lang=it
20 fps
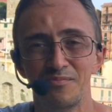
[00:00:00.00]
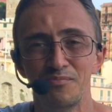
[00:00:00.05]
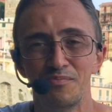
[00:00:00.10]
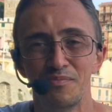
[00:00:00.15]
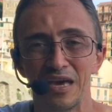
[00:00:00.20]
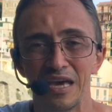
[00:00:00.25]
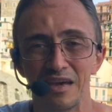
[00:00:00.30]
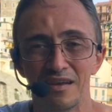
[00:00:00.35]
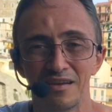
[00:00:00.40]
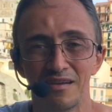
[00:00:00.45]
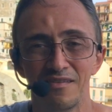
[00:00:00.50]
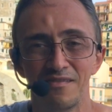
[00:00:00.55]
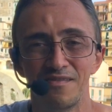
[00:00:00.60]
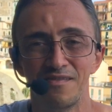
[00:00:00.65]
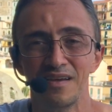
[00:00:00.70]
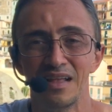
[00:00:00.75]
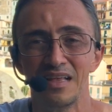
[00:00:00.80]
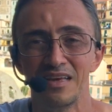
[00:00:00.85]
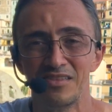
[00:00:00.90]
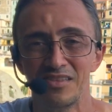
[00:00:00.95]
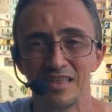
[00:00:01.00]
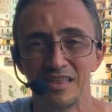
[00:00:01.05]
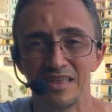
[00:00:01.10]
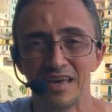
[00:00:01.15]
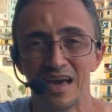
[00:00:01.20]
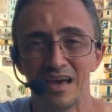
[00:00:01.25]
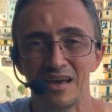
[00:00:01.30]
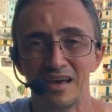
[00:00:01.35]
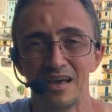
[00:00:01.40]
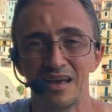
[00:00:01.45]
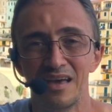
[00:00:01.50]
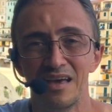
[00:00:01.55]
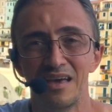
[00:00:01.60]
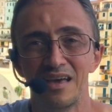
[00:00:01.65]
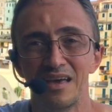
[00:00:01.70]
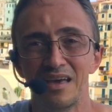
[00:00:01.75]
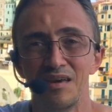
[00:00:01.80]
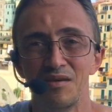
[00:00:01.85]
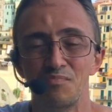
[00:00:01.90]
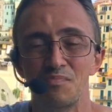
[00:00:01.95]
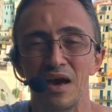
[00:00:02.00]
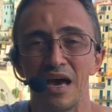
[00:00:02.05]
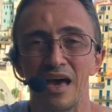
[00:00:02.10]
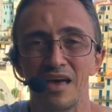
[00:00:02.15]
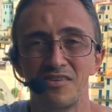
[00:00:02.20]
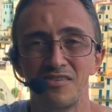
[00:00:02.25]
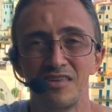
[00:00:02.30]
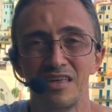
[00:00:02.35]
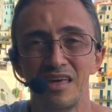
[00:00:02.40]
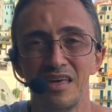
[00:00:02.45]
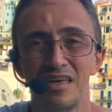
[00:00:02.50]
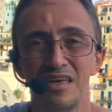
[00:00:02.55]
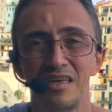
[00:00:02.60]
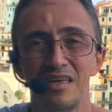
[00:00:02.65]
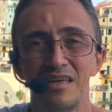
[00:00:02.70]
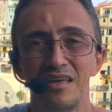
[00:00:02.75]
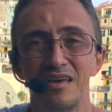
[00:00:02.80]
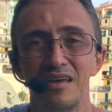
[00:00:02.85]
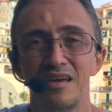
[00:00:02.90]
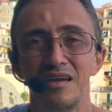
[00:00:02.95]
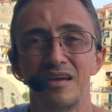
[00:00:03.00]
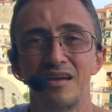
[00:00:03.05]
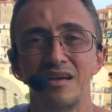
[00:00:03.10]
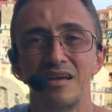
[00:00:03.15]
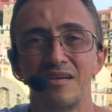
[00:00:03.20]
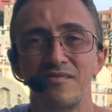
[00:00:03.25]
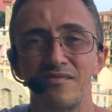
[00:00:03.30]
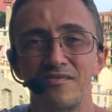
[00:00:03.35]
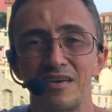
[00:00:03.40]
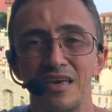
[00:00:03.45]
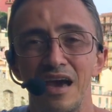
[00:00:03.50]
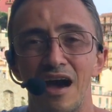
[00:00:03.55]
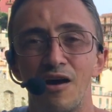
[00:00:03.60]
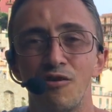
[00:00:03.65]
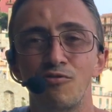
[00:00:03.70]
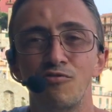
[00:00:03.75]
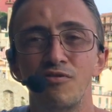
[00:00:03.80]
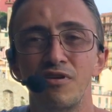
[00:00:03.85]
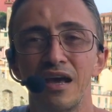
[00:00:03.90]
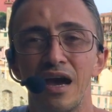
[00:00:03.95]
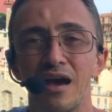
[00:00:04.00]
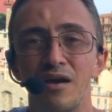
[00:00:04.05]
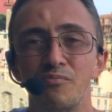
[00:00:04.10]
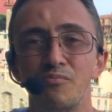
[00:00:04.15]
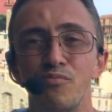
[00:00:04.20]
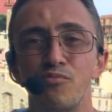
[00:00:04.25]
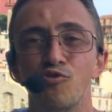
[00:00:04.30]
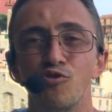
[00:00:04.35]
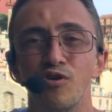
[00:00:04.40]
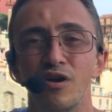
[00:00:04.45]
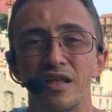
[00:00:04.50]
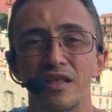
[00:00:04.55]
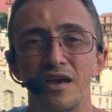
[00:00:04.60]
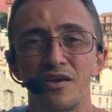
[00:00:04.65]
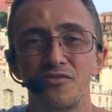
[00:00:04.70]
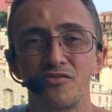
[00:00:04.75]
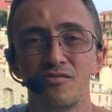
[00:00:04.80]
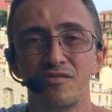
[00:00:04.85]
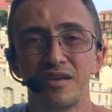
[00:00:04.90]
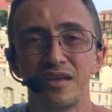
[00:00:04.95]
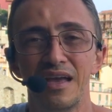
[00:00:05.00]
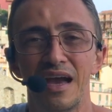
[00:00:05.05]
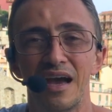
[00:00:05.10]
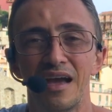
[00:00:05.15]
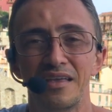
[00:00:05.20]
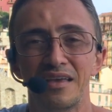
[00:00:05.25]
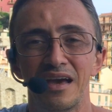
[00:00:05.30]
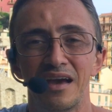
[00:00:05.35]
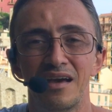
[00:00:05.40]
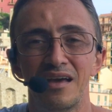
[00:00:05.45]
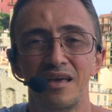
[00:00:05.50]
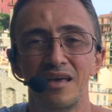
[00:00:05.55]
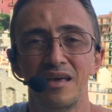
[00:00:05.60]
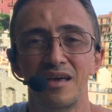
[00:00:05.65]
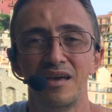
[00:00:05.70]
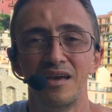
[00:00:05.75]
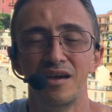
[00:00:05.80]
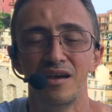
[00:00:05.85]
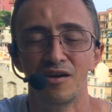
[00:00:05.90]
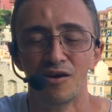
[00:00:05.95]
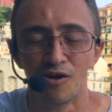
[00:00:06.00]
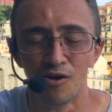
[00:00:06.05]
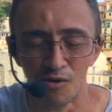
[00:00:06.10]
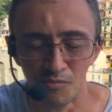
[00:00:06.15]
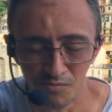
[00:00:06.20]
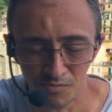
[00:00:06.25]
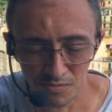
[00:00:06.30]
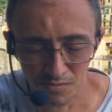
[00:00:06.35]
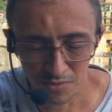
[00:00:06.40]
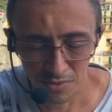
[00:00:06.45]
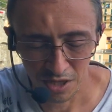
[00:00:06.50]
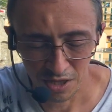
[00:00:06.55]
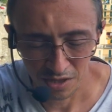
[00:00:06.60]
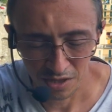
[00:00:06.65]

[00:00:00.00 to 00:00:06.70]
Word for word: per felicità e pace vi augura buona giornata. Om